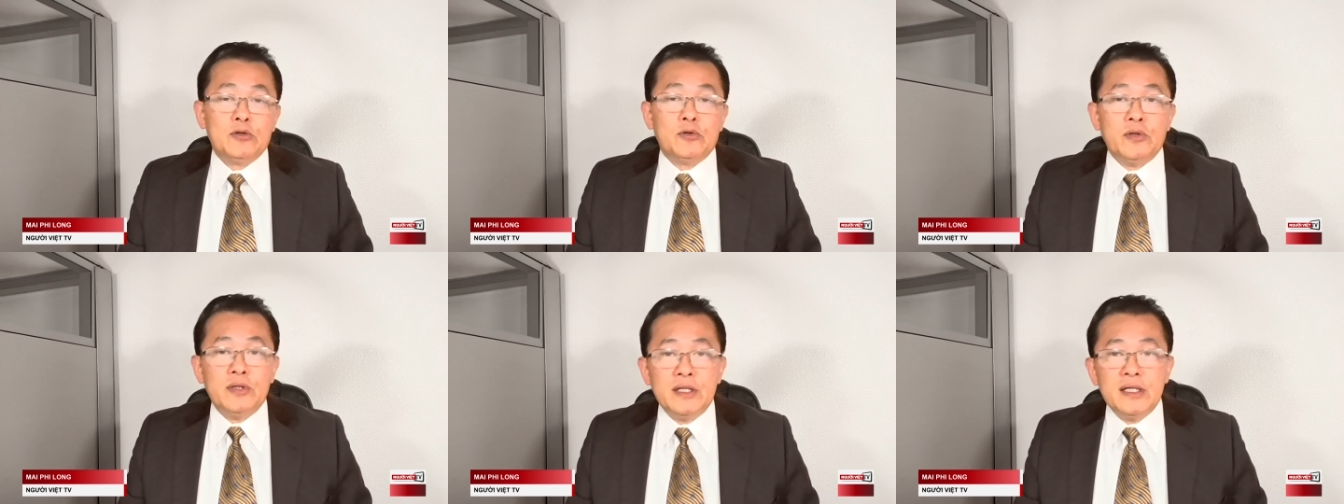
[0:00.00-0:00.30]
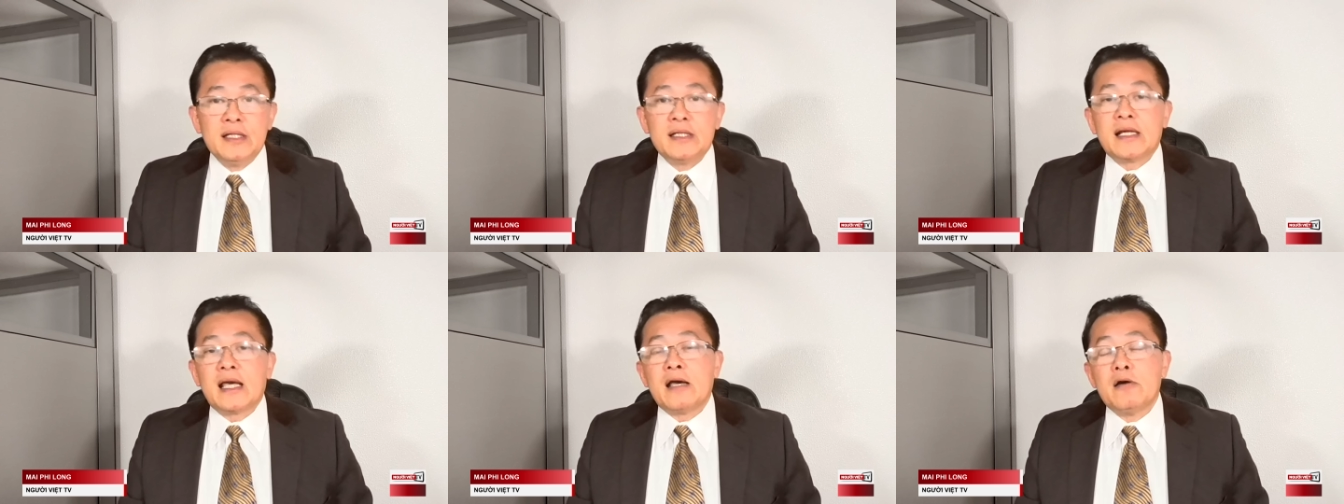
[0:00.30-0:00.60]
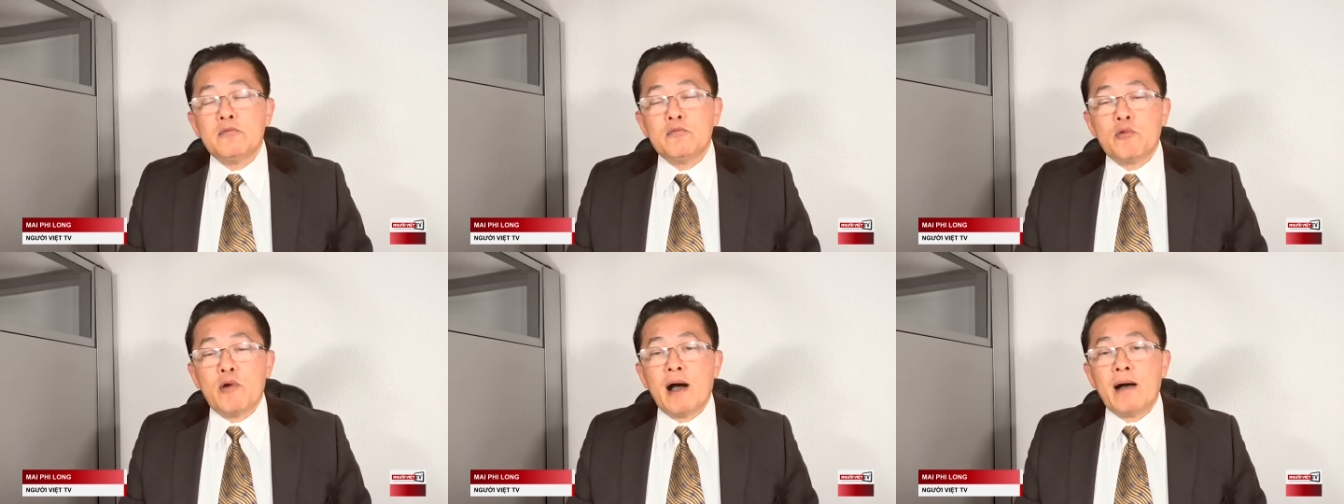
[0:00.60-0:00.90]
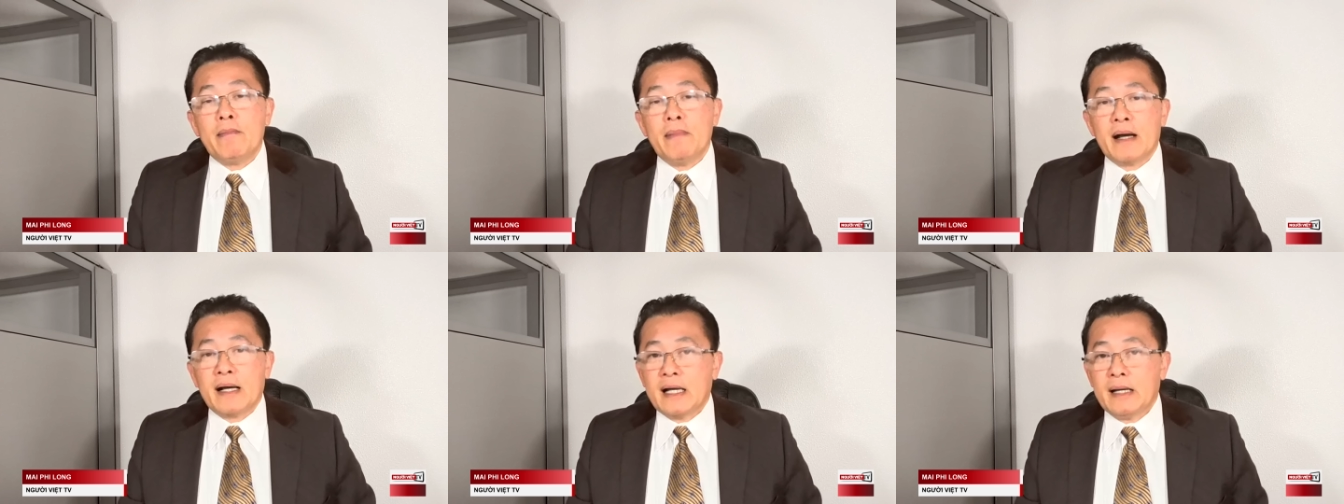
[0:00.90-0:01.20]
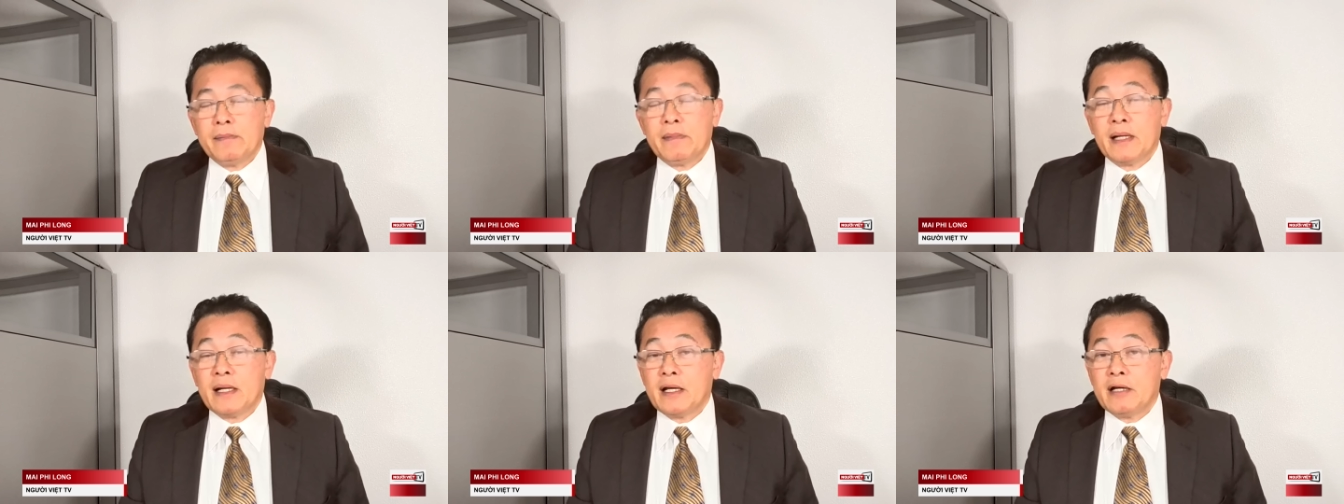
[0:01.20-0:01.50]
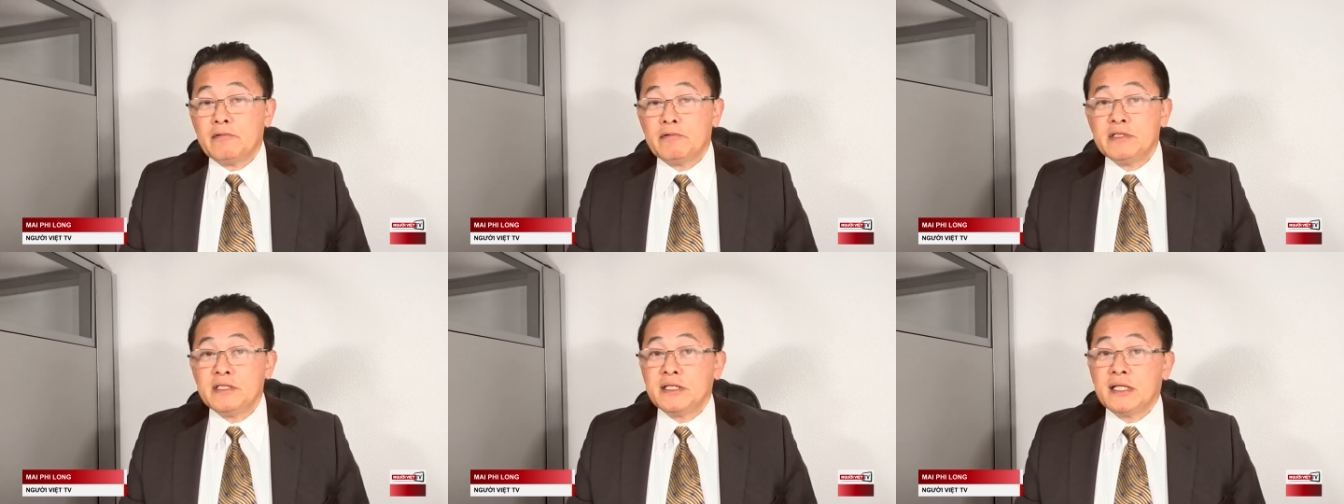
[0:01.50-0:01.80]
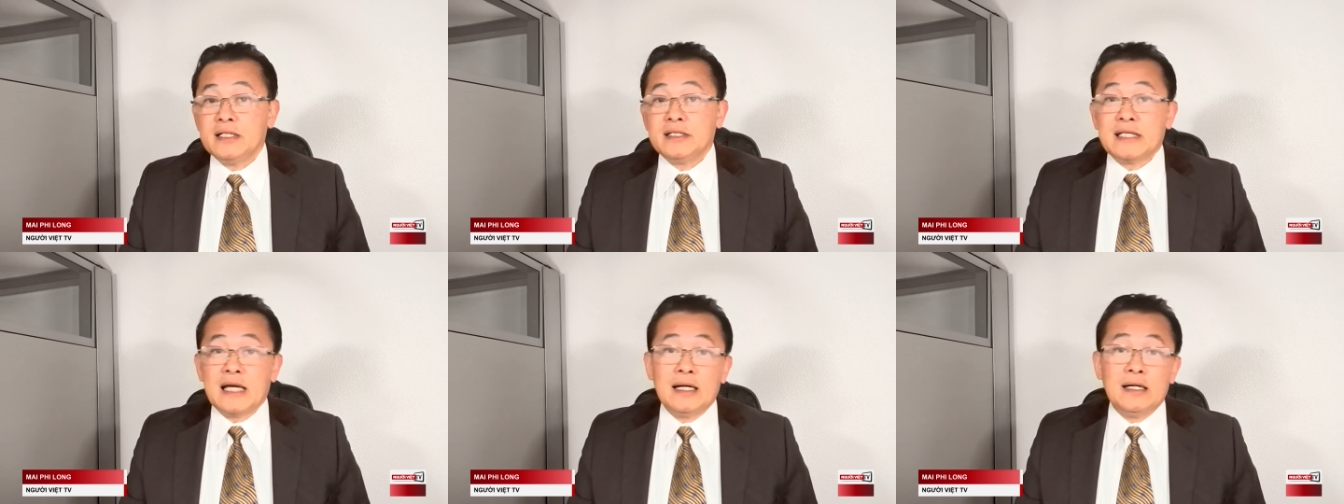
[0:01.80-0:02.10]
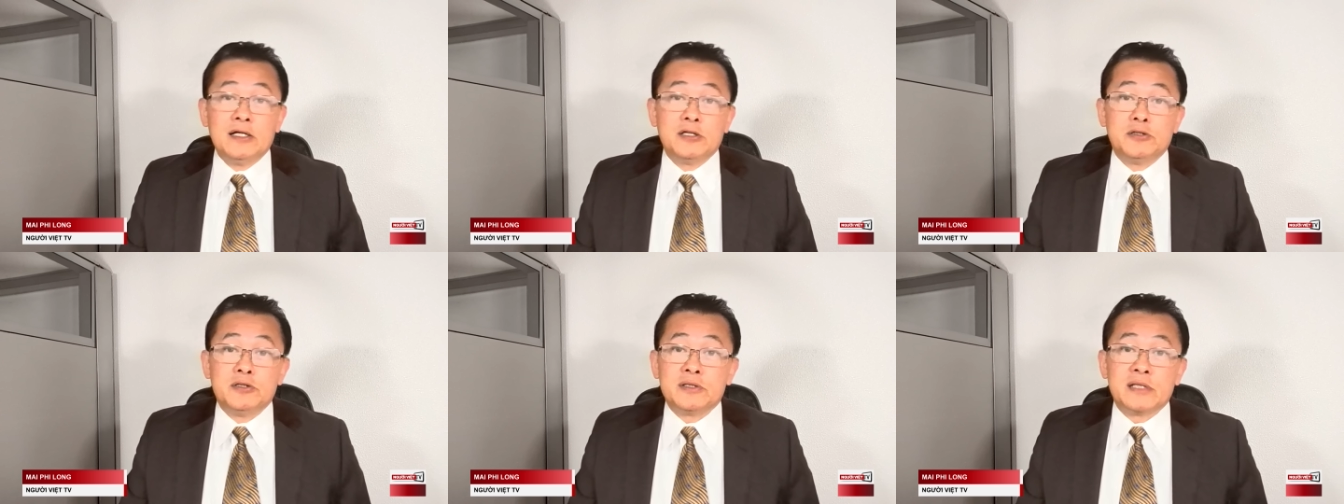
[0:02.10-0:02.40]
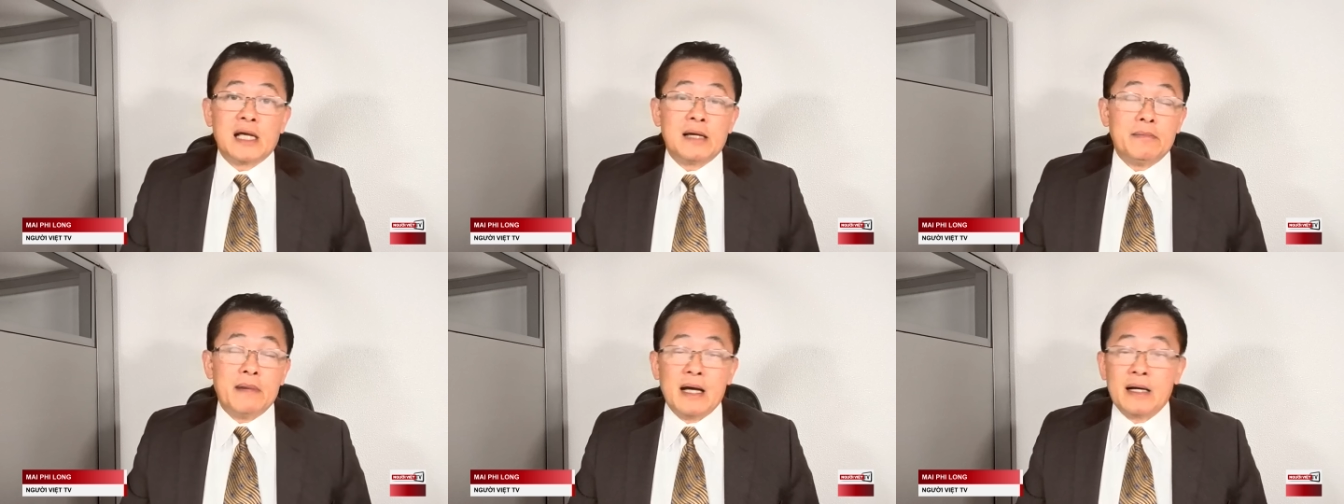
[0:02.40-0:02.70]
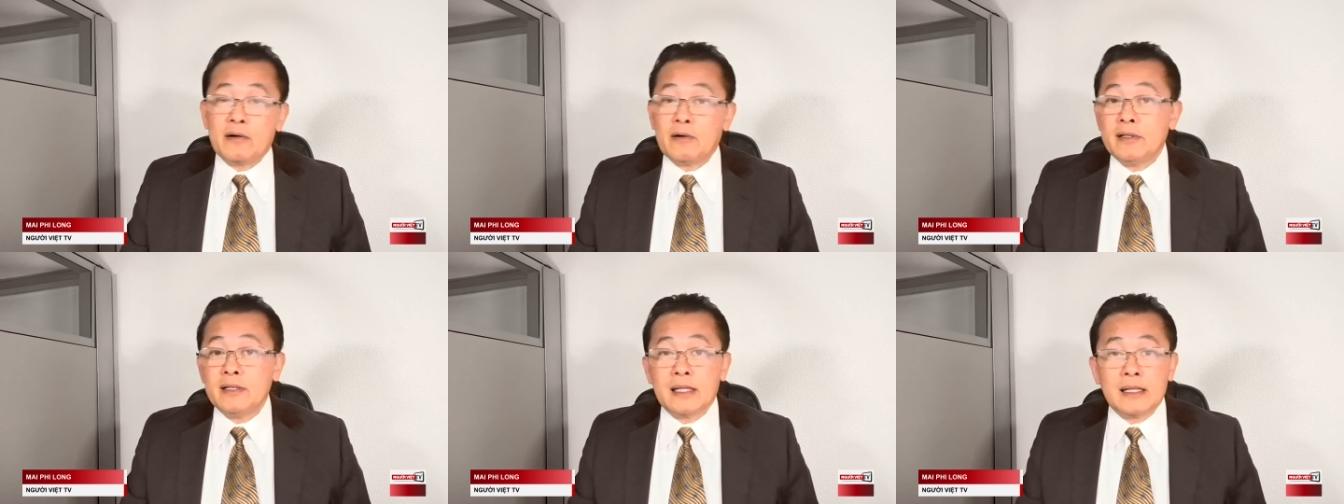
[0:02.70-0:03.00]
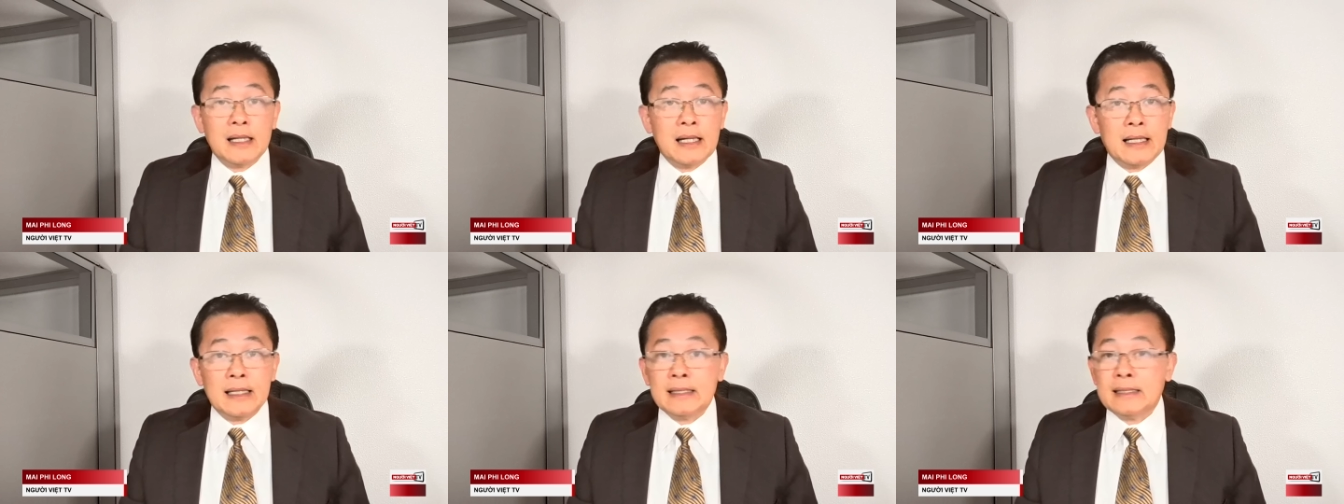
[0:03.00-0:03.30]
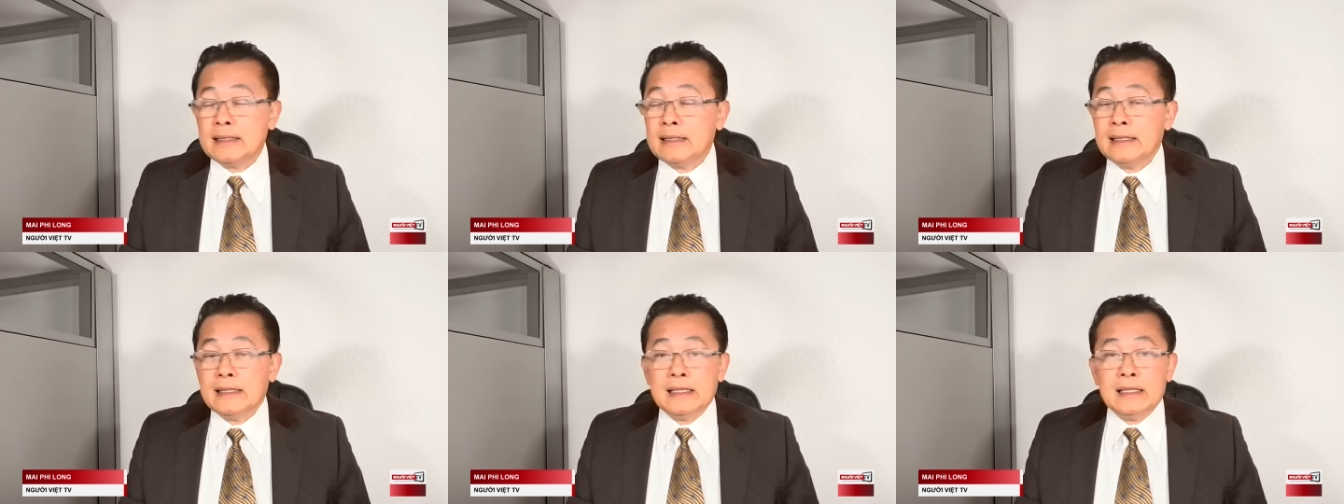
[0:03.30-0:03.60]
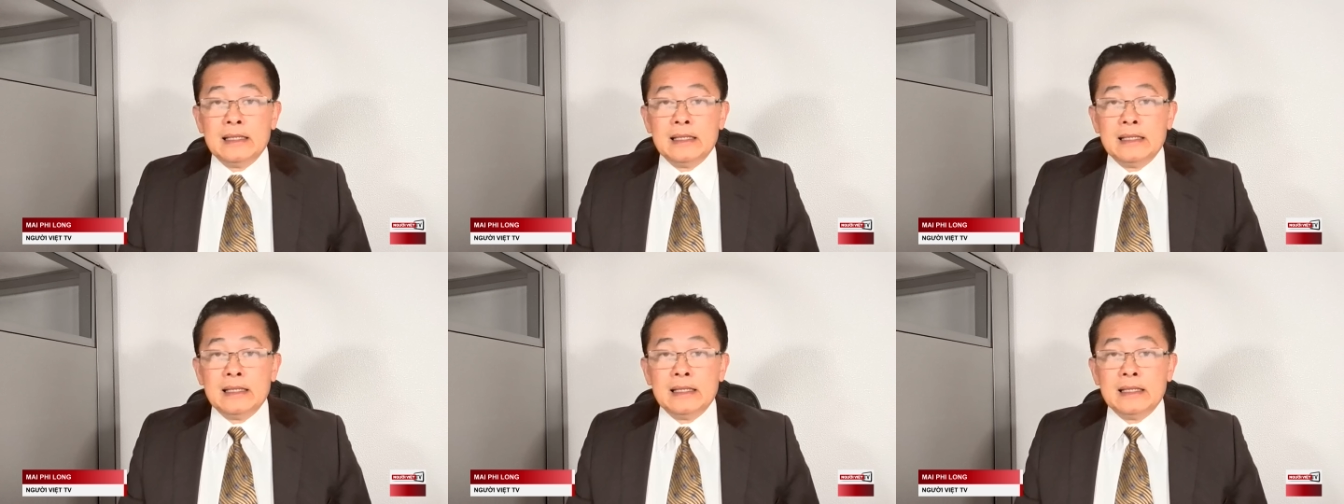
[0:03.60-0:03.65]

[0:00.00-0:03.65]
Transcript: tuy nhiên ngày hôm qua bà Kamala Harris khi trả lời chuyện này bà nói rằng là